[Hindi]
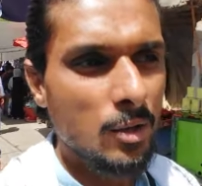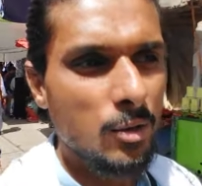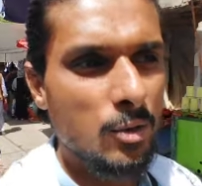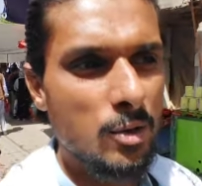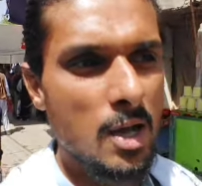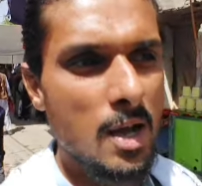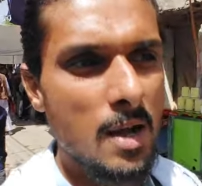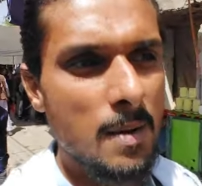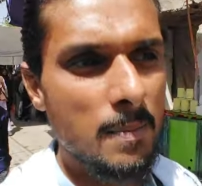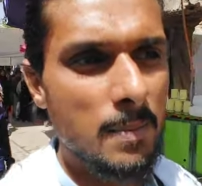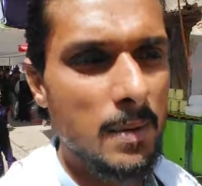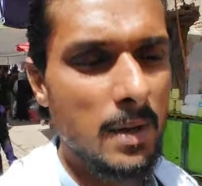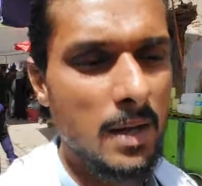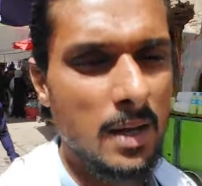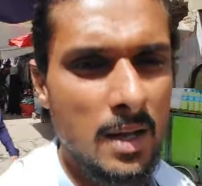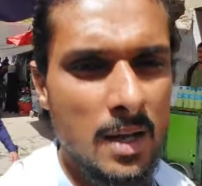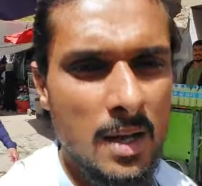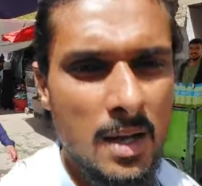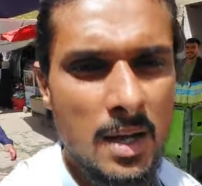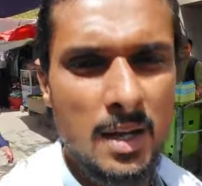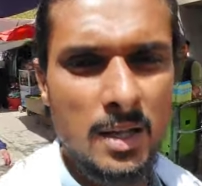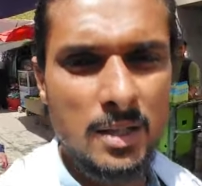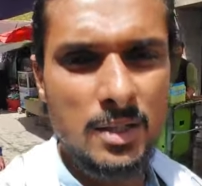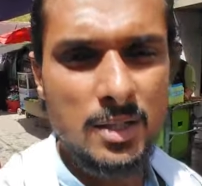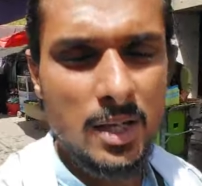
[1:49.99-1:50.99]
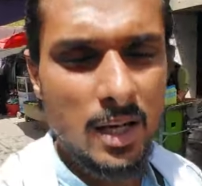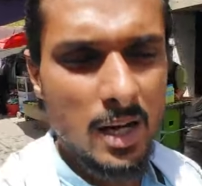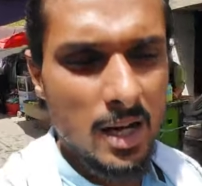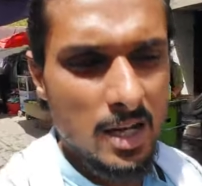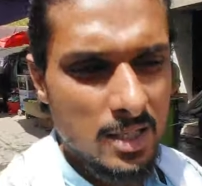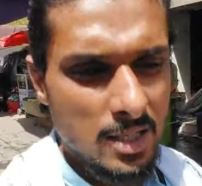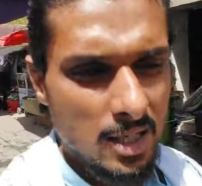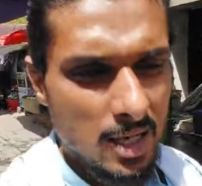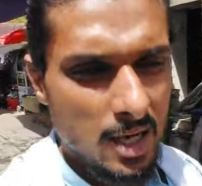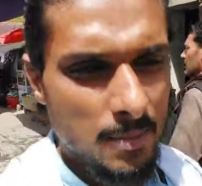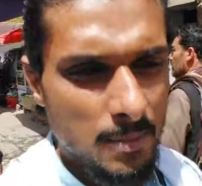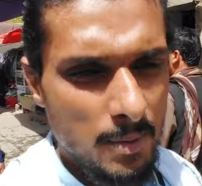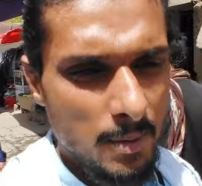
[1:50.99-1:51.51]
तो यहाँ पे जगह
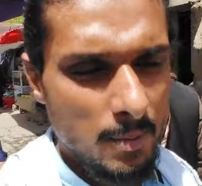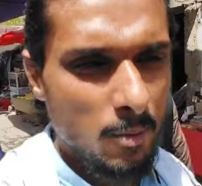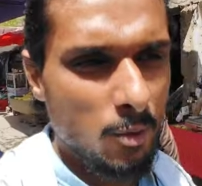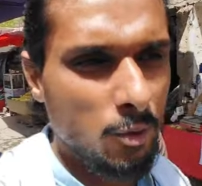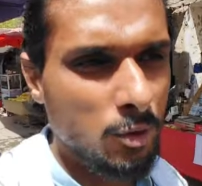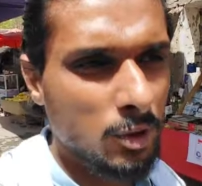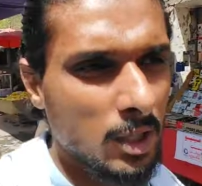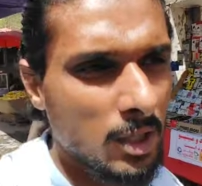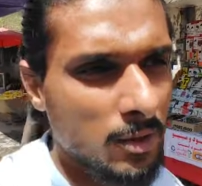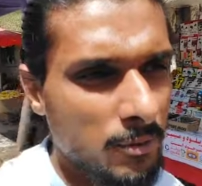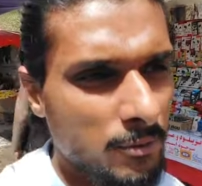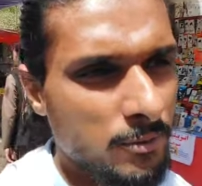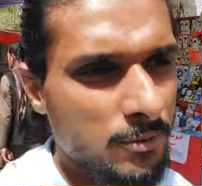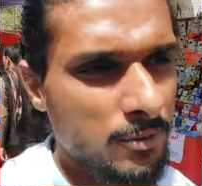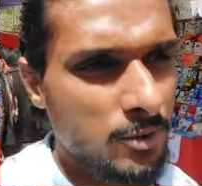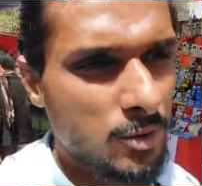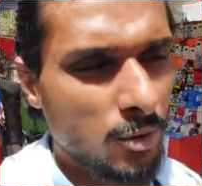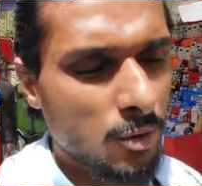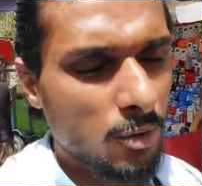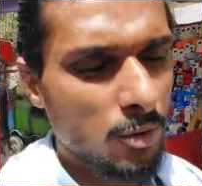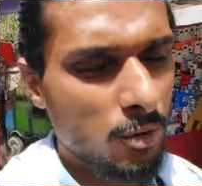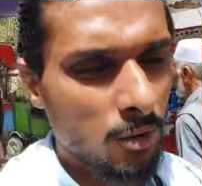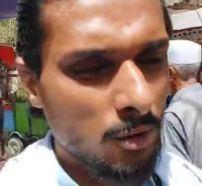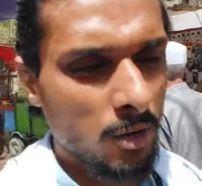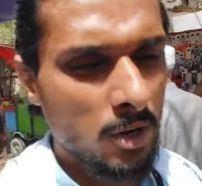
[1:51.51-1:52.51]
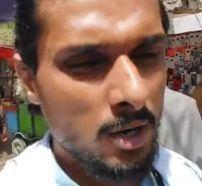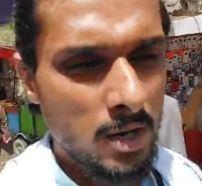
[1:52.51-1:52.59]
जगह पे मुख्तलिफ जो